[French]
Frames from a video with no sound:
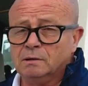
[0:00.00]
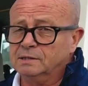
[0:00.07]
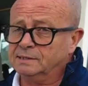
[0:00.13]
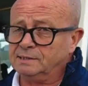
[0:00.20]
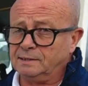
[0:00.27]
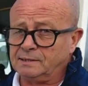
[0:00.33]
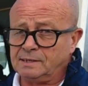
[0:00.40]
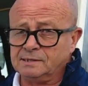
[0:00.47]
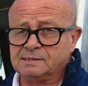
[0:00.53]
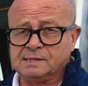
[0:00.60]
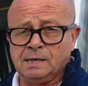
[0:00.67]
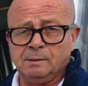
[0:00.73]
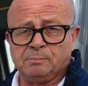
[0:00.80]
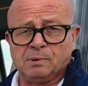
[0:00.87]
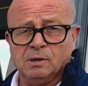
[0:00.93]
C'est très
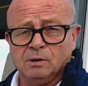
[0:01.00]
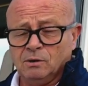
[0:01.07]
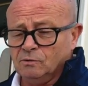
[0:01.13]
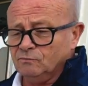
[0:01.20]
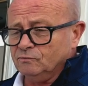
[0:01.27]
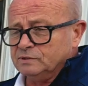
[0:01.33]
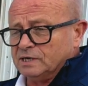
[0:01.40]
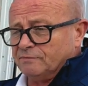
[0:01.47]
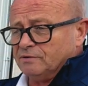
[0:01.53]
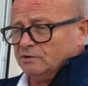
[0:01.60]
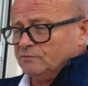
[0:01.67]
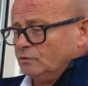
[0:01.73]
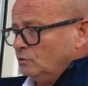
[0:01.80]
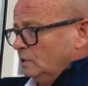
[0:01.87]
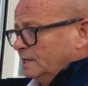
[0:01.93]
simple, vous avez
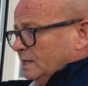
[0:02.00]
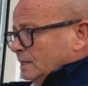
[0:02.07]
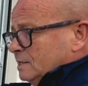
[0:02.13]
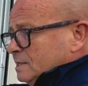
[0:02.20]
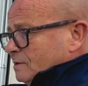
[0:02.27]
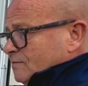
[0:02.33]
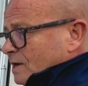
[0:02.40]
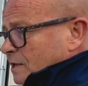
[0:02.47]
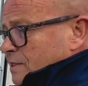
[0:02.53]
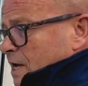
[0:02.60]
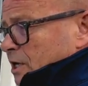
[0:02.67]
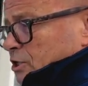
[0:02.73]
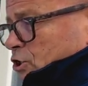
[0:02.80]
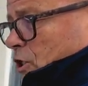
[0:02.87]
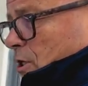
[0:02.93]
vos grilles
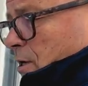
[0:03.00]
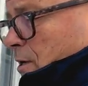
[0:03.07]
d'hivernage